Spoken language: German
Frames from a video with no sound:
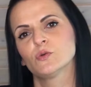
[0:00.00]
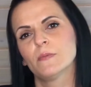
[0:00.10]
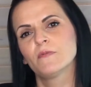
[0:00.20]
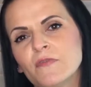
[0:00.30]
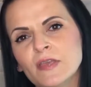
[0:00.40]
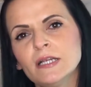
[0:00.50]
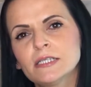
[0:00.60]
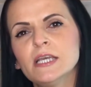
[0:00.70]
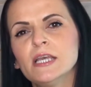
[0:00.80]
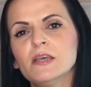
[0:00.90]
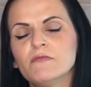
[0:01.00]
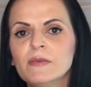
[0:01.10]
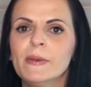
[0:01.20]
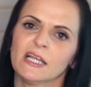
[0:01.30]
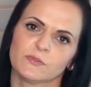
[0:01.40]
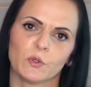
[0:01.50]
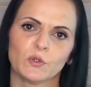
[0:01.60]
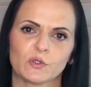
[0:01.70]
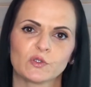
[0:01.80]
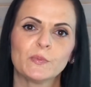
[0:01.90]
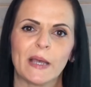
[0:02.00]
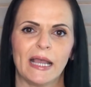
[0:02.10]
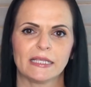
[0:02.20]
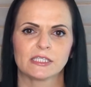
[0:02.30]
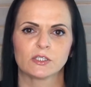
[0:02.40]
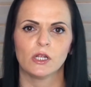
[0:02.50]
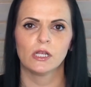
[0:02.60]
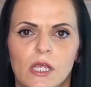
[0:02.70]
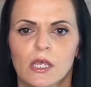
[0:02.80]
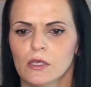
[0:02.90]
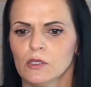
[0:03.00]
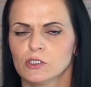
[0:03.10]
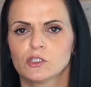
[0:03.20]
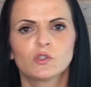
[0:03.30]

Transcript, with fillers: empfiehlt, wie man das Produkt zubereiten soll. Die